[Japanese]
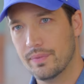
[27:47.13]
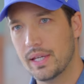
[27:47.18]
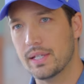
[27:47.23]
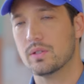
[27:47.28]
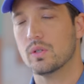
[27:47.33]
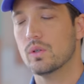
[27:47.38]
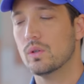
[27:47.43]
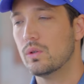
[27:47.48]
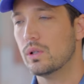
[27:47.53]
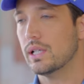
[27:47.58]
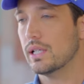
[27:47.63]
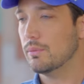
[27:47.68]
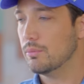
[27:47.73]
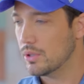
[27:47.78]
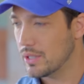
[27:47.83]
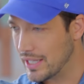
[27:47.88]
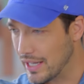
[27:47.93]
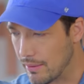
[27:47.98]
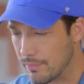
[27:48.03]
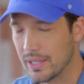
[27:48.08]
でその時に
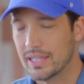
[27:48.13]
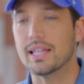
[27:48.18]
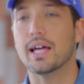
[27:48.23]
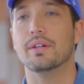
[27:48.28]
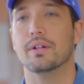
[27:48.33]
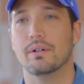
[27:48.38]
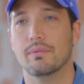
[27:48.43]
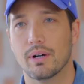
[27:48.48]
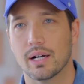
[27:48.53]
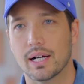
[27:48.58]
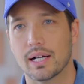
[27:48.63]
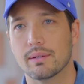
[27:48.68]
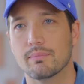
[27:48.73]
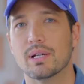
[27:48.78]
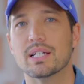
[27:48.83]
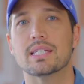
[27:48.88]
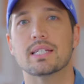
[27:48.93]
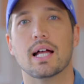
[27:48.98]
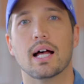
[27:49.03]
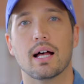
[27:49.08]
僕辞めたの。分かり
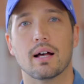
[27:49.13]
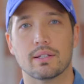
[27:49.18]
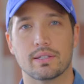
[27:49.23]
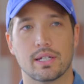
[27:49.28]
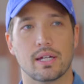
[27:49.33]
ました、